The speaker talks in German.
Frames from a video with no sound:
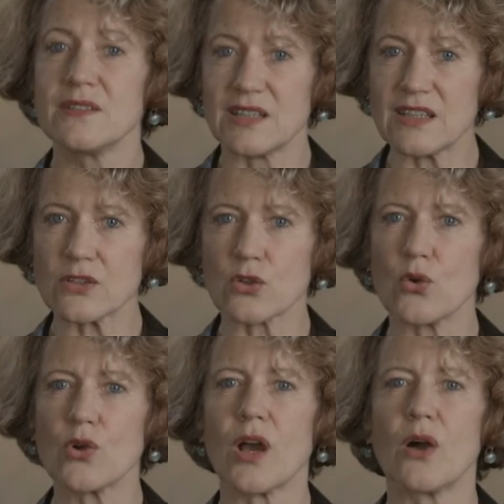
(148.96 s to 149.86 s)
Dieser
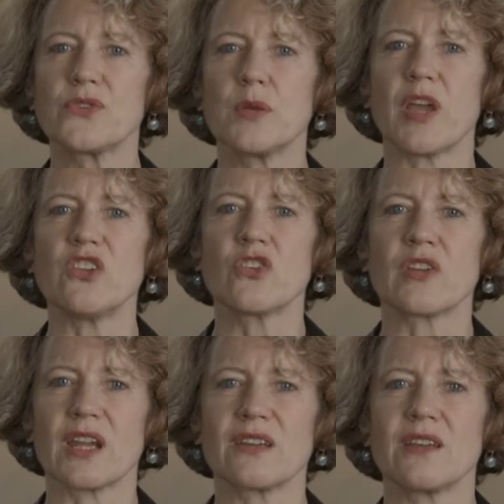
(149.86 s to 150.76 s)
Druck auf die
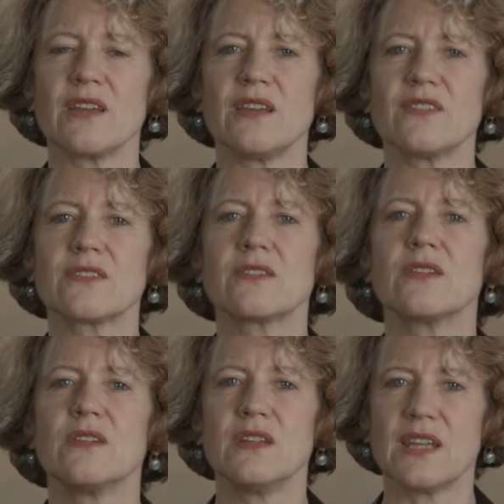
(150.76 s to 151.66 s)
Menschenrechte ist
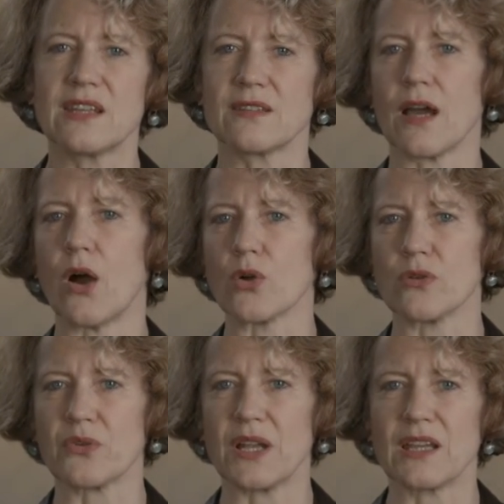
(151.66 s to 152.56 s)
nicht
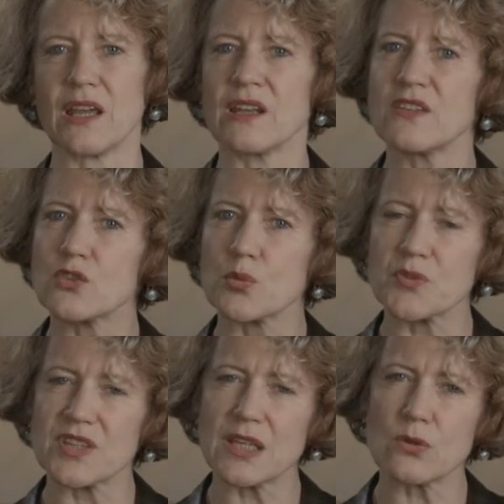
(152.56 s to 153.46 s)
augenfällig, er ist
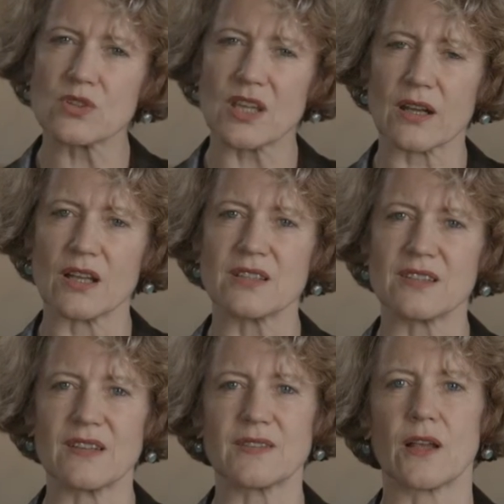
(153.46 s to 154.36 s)
subtil und gerade
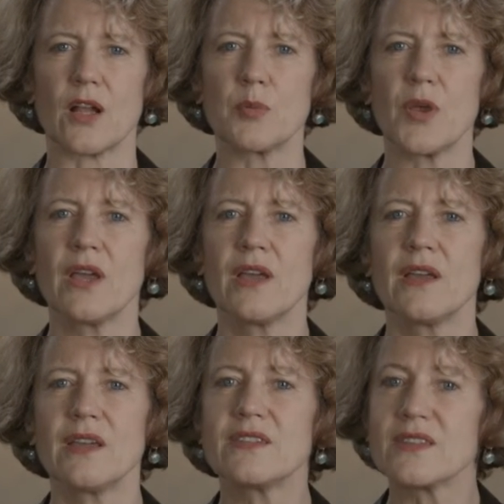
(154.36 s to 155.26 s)
deshalb
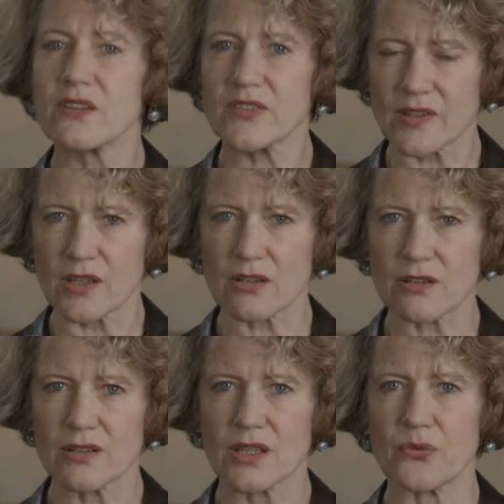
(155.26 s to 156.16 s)
ist er sehr
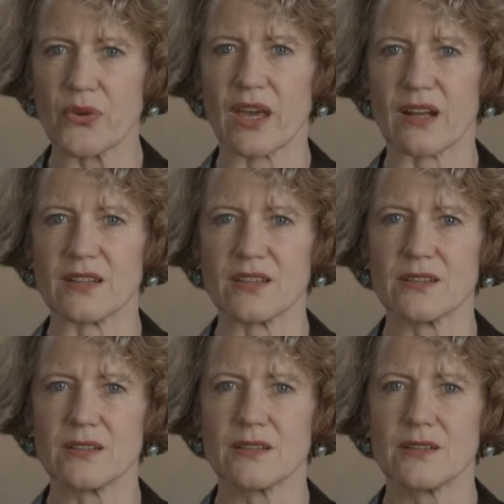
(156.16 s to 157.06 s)

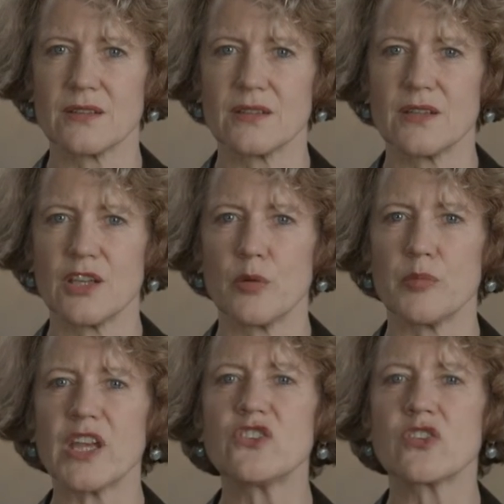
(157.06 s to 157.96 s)
gefährlich.
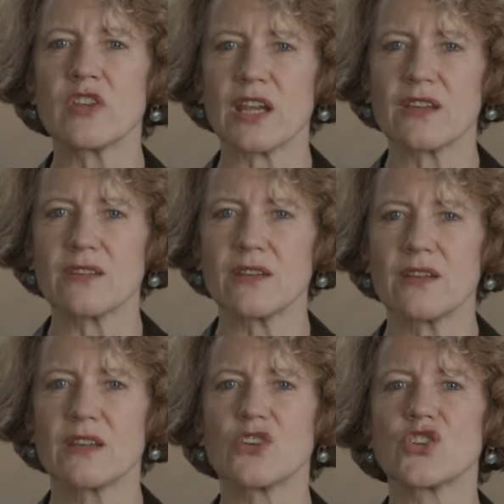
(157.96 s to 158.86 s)
Menschenrechte,
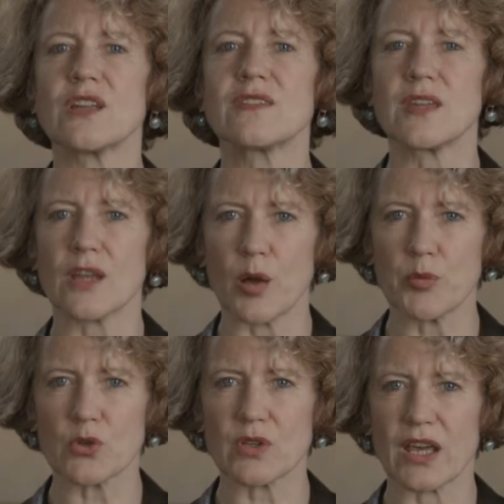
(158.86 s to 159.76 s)
geschätzte
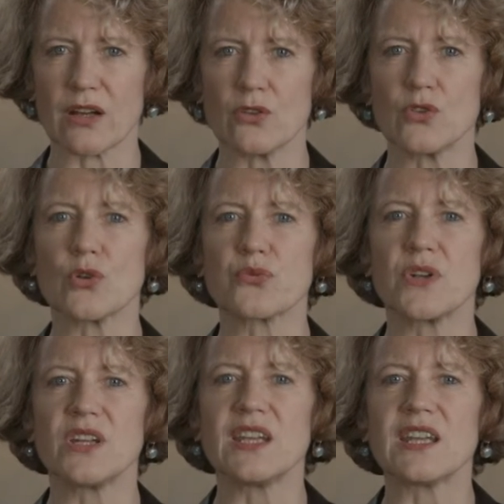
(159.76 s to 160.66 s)
Damen und Herren,
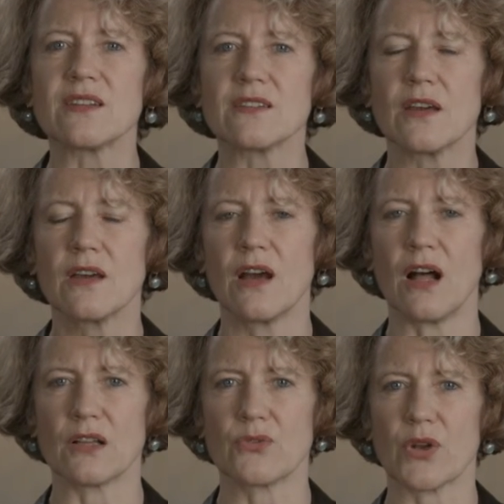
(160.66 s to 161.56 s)
dürfen nicht
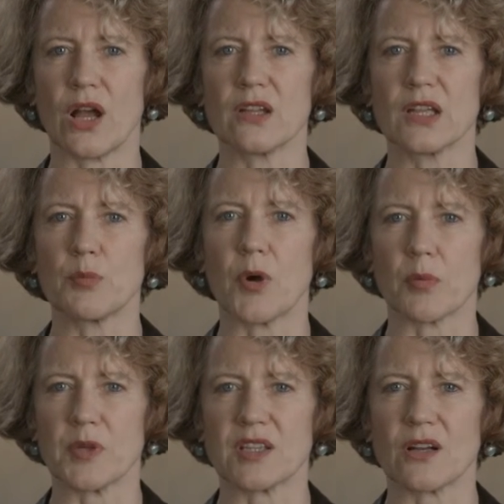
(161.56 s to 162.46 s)
als
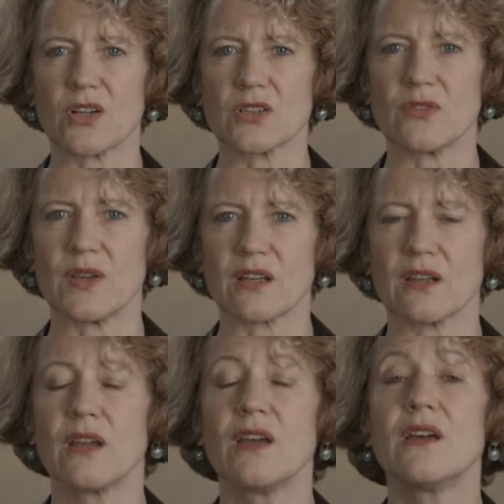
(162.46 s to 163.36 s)
verhandelbar betrachtet werden.